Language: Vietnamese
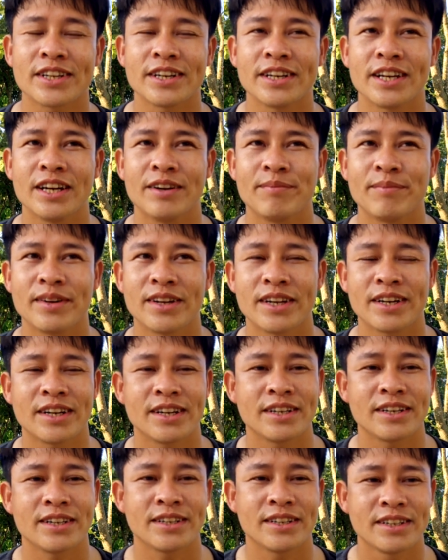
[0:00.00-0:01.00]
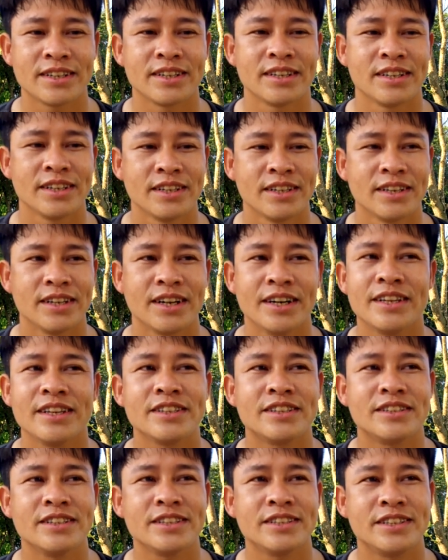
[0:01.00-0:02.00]
thời điểm là hình như
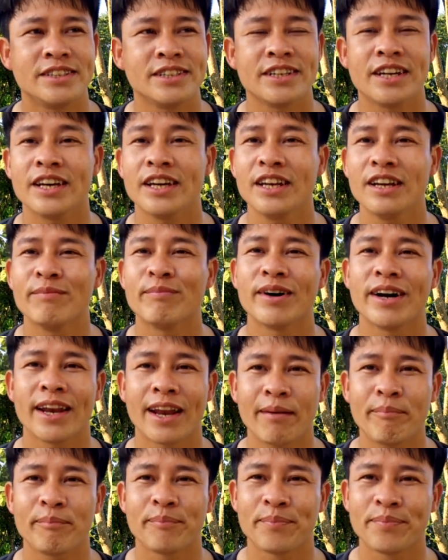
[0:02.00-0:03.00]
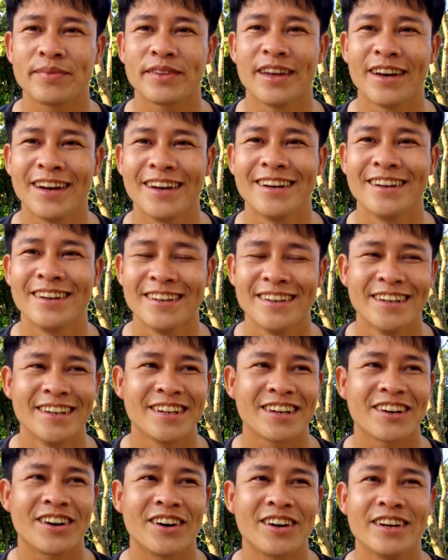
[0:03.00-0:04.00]
chưa chưa đến là mười năm.
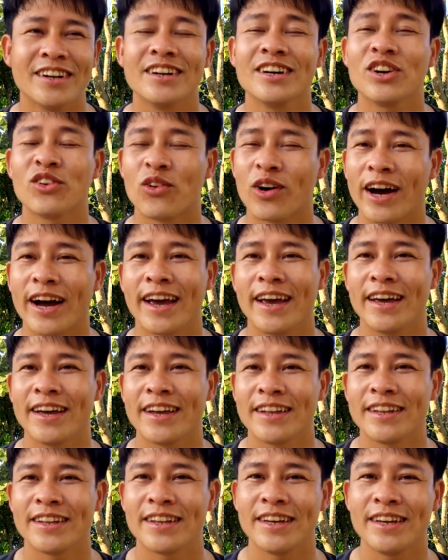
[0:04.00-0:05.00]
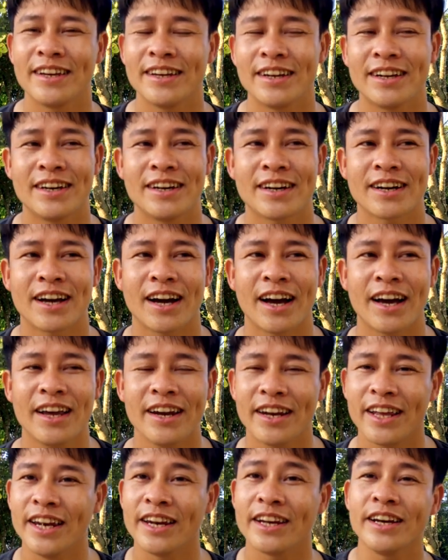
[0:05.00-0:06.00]
Còn ở nước ngoài thì là cái
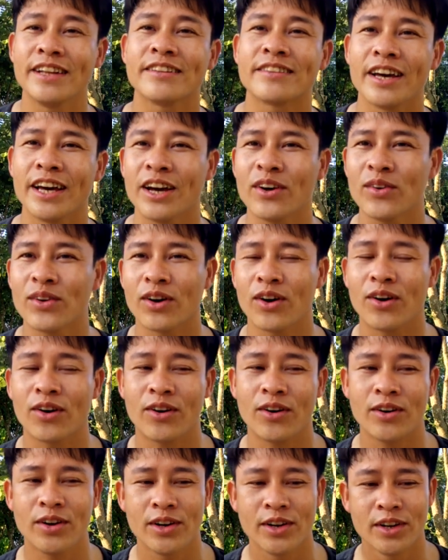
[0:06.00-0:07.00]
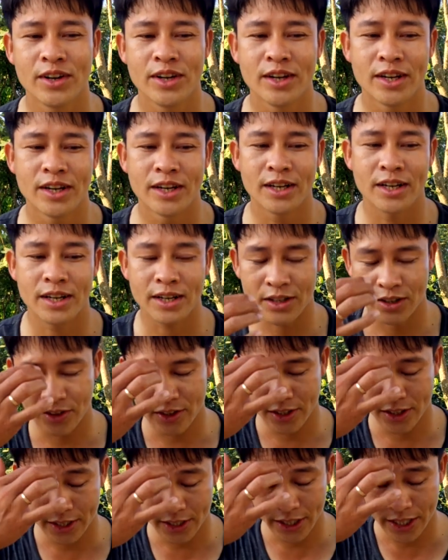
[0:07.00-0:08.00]
nền kinh tế của họ à,
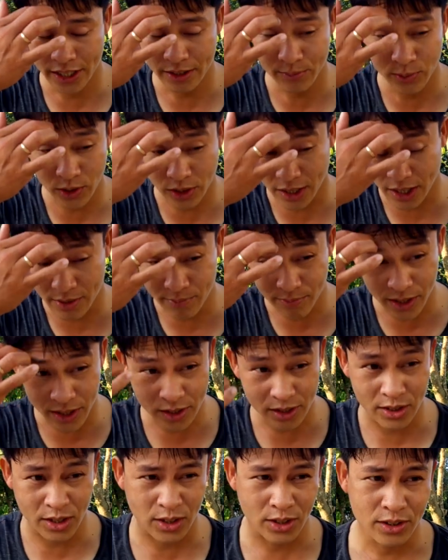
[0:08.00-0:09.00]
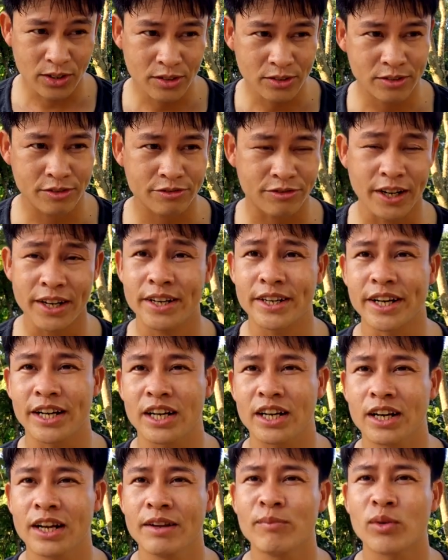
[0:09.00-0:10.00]
gọi là đến một cái mức nó phát
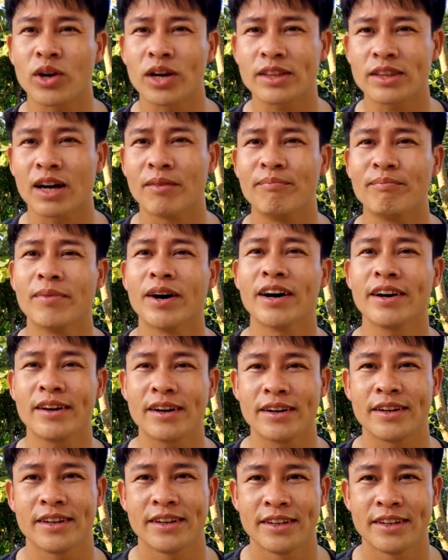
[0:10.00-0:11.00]
triển đến một cái tầm mới rồi.